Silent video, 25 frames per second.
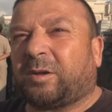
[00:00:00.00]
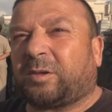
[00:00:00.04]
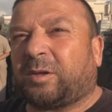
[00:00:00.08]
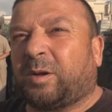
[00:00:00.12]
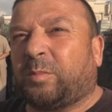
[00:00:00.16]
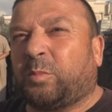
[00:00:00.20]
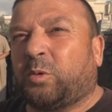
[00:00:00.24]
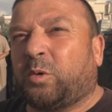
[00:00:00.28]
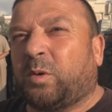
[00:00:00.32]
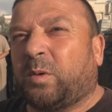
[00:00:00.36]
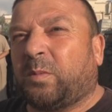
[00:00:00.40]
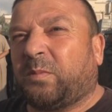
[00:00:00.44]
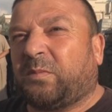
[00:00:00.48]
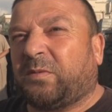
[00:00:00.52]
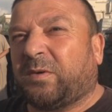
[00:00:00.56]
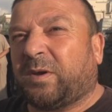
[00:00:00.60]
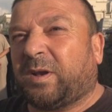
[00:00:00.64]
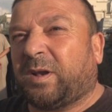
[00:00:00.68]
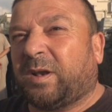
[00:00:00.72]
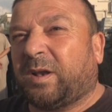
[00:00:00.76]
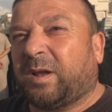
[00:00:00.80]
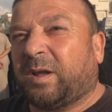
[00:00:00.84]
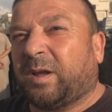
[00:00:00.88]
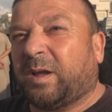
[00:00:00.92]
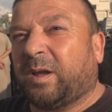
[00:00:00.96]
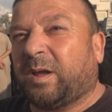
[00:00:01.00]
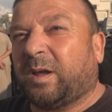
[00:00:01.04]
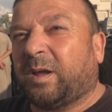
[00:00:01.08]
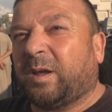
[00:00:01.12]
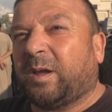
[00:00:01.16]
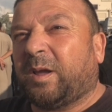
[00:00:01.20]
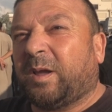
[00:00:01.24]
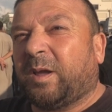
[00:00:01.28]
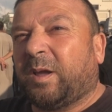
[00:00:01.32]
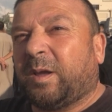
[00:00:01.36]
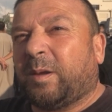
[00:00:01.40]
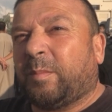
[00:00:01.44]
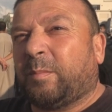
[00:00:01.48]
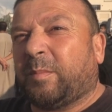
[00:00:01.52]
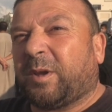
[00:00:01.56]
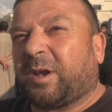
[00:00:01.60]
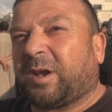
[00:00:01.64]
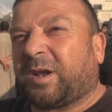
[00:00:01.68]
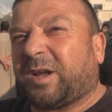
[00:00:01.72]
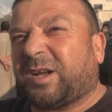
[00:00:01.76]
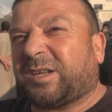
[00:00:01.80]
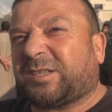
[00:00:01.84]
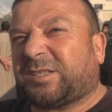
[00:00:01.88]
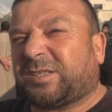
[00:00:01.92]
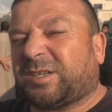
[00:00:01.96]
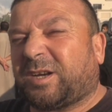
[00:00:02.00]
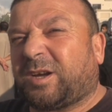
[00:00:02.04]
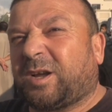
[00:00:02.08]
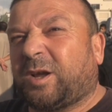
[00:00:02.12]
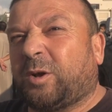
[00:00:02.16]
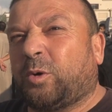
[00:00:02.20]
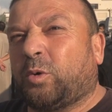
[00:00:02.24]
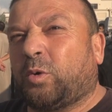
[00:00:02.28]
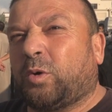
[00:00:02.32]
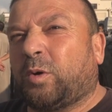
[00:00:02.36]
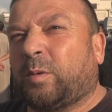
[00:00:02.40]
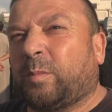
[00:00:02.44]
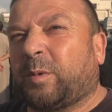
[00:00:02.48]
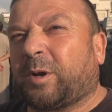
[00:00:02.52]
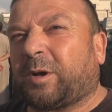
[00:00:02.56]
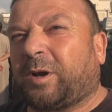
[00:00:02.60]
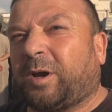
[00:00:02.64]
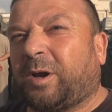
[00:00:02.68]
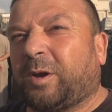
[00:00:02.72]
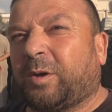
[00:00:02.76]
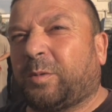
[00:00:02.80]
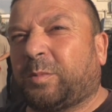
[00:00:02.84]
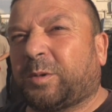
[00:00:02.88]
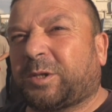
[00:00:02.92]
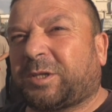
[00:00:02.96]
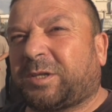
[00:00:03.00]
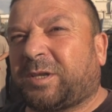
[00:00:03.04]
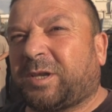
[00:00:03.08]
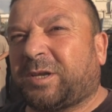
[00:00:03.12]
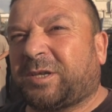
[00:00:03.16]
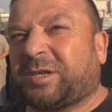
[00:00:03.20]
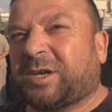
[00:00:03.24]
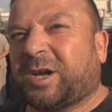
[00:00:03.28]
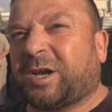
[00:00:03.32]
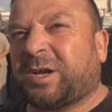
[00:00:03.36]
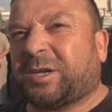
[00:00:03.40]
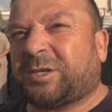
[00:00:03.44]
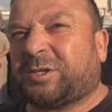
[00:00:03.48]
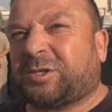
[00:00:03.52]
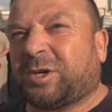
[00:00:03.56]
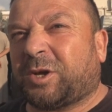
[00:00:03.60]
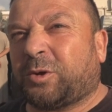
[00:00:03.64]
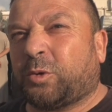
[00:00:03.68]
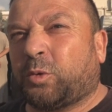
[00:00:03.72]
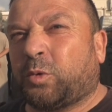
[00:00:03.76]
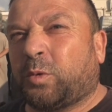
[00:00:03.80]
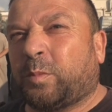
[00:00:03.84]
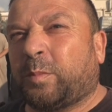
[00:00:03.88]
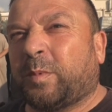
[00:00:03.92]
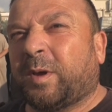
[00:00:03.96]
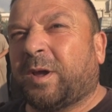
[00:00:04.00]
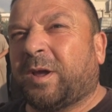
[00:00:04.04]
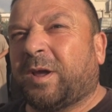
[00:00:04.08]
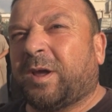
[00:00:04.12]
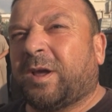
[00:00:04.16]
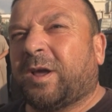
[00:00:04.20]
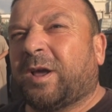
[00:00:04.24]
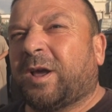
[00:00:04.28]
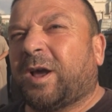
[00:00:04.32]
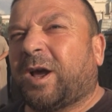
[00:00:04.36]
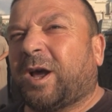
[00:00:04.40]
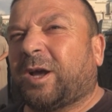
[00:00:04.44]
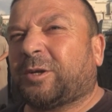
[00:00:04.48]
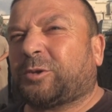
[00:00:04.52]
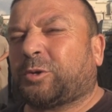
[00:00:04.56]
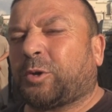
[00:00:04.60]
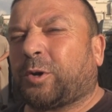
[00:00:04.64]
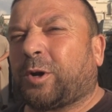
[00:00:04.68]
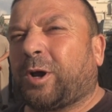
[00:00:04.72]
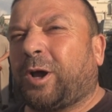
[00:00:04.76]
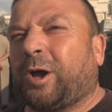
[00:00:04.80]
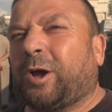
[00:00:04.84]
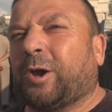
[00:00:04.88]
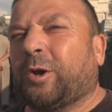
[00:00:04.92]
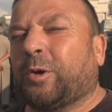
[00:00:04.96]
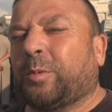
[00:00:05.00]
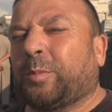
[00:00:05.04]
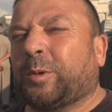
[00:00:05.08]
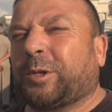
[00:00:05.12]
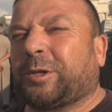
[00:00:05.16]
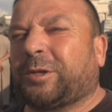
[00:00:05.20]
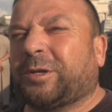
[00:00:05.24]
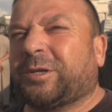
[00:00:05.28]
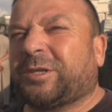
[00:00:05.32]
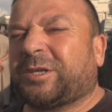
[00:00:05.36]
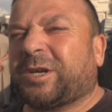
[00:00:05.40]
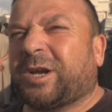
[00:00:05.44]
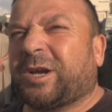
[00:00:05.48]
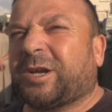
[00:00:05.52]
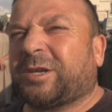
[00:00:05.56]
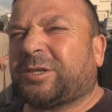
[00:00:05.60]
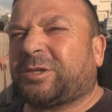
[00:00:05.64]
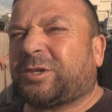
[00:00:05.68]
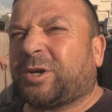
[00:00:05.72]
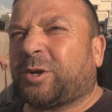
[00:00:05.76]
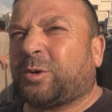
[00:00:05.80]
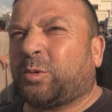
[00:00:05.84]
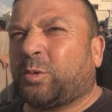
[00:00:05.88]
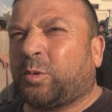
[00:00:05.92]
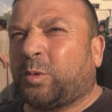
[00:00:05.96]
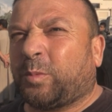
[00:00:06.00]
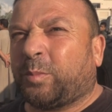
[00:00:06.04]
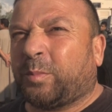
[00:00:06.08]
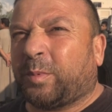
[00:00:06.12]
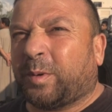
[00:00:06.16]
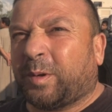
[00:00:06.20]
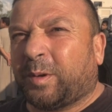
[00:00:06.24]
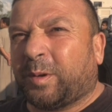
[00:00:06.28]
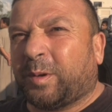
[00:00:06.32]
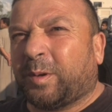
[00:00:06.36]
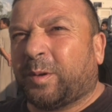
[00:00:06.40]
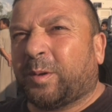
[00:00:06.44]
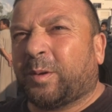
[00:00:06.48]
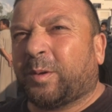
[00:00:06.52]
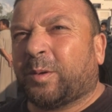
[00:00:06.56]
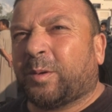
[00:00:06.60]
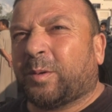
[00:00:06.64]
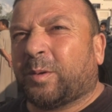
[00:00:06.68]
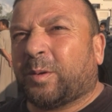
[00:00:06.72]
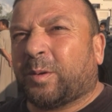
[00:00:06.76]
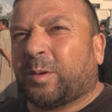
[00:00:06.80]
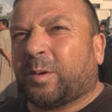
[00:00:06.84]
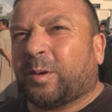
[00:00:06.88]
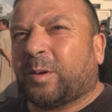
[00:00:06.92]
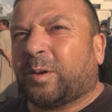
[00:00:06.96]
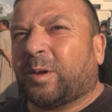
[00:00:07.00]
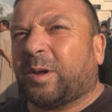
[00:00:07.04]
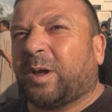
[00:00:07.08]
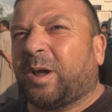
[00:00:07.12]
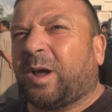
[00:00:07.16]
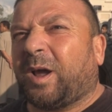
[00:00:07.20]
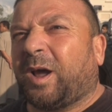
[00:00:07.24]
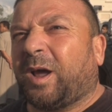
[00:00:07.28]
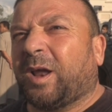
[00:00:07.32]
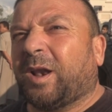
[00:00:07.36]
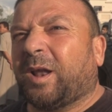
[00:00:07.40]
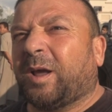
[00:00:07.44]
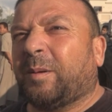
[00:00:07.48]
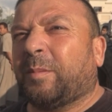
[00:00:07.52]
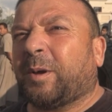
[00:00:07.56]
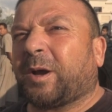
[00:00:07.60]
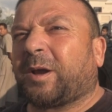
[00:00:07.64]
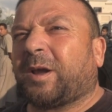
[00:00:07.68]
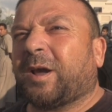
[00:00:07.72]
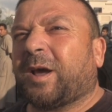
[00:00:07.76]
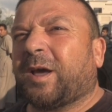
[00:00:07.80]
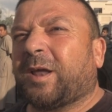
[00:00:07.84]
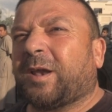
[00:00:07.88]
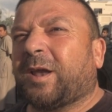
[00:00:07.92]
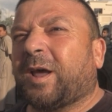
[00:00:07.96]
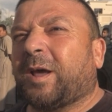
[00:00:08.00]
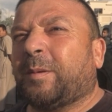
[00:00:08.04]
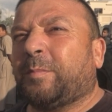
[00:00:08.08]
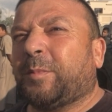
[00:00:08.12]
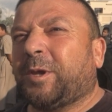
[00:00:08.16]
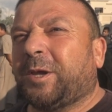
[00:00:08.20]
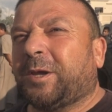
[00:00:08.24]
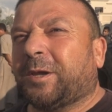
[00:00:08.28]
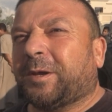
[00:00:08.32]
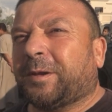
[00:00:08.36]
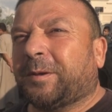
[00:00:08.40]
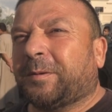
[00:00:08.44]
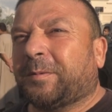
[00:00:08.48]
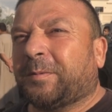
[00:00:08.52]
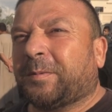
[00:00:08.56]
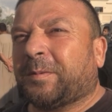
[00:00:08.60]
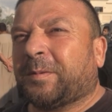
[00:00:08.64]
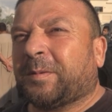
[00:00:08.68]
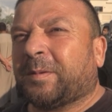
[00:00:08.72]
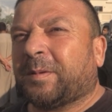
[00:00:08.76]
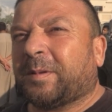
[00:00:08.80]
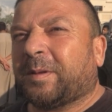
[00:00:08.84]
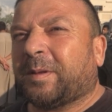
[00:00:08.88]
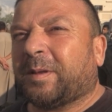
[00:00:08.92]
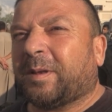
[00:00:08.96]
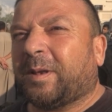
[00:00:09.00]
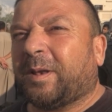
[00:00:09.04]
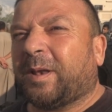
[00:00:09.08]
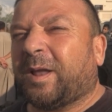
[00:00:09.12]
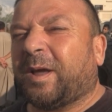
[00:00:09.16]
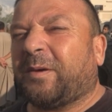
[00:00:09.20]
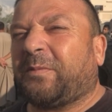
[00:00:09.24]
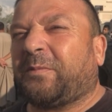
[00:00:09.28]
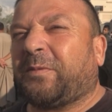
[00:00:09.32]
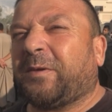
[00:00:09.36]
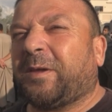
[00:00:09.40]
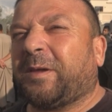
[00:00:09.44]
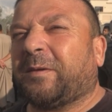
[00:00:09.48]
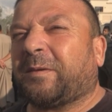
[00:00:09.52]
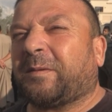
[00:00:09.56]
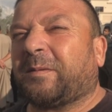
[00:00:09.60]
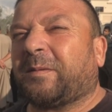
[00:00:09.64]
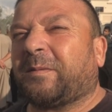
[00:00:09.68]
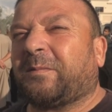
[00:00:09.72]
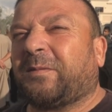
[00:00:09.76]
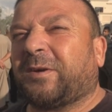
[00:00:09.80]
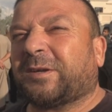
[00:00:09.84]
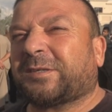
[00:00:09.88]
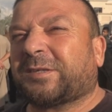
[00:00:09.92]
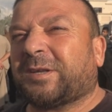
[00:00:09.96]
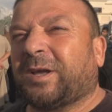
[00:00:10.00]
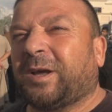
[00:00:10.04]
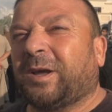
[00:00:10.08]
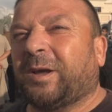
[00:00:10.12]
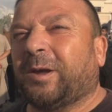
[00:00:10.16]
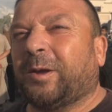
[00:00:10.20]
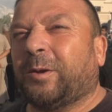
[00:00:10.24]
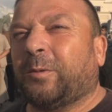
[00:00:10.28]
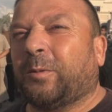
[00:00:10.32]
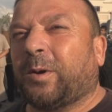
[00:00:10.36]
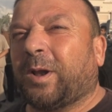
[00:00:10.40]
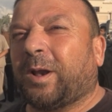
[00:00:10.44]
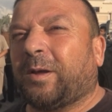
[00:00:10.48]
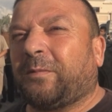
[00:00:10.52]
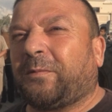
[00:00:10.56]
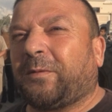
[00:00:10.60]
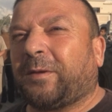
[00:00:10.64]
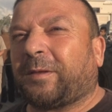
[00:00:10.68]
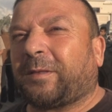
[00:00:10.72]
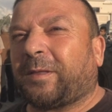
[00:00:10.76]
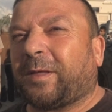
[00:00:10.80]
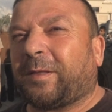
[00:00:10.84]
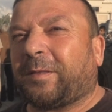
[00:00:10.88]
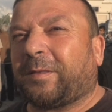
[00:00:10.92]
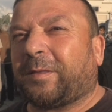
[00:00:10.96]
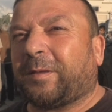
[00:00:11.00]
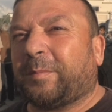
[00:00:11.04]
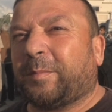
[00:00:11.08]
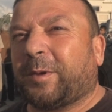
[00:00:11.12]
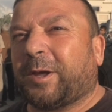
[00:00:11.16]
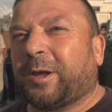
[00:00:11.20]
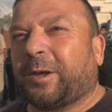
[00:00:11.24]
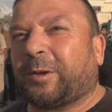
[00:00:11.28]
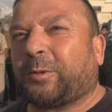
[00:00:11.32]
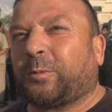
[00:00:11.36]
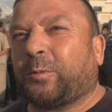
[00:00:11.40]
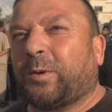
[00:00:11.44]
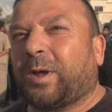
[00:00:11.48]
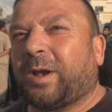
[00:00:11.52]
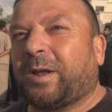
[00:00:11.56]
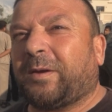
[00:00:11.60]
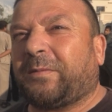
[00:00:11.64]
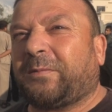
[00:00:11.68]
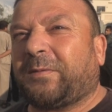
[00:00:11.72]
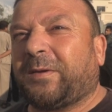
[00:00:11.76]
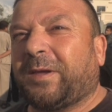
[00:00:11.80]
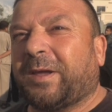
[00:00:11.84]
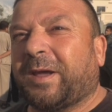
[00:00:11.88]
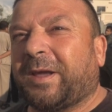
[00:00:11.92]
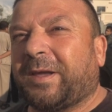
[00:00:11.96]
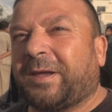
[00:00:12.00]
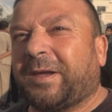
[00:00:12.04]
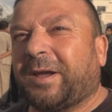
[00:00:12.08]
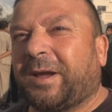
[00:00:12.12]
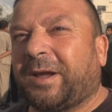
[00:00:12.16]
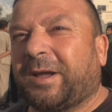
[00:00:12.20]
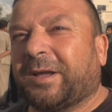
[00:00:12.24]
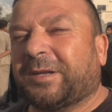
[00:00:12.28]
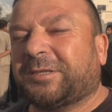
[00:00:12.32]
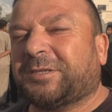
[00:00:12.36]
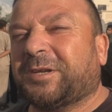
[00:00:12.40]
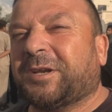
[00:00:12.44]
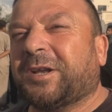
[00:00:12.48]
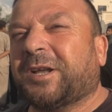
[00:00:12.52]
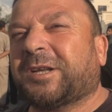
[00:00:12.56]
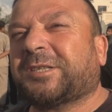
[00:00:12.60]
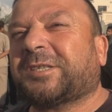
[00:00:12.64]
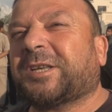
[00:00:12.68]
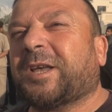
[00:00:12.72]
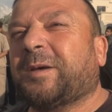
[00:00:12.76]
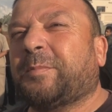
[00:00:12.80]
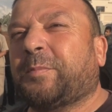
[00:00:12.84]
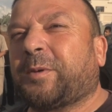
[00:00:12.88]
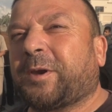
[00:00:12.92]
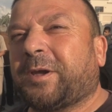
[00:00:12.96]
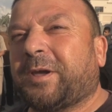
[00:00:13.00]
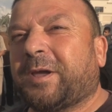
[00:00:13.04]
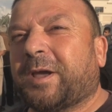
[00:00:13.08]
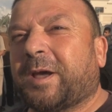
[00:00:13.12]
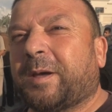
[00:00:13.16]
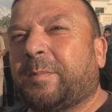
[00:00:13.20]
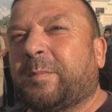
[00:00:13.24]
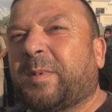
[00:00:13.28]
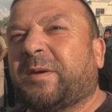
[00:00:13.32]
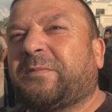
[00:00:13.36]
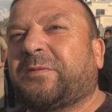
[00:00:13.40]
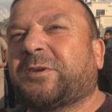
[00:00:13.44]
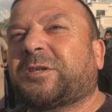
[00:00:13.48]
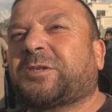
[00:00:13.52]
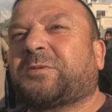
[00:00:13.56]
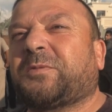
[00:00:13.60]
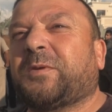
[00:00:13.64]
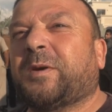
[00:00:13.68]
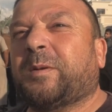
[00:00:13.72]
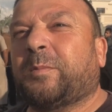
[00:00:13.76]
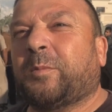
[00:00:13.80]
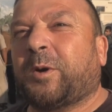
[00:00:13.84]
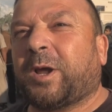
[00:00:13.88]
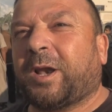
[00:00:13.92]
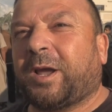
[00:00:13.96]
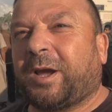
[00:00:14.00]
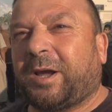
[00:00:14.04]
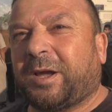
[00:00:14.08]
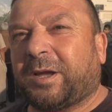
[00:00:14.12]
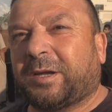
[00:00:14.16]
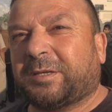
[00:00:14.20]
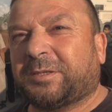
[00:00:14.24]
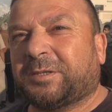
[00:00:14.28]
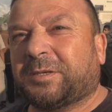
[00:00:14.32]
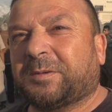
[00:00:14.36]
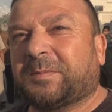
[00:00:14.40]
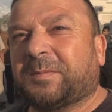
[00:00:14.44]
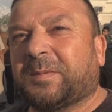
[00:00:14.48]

خطبوهم في من غزة قالوا لهم ارحلوا باتجاه الجنوب أجوا رحلوا باتجاه الجنوب على مكان أمين لا في فصائل ولا في تنظيمات ولا في أي حاجة ناس أبرياء ما فيش فيهم ولا حاجة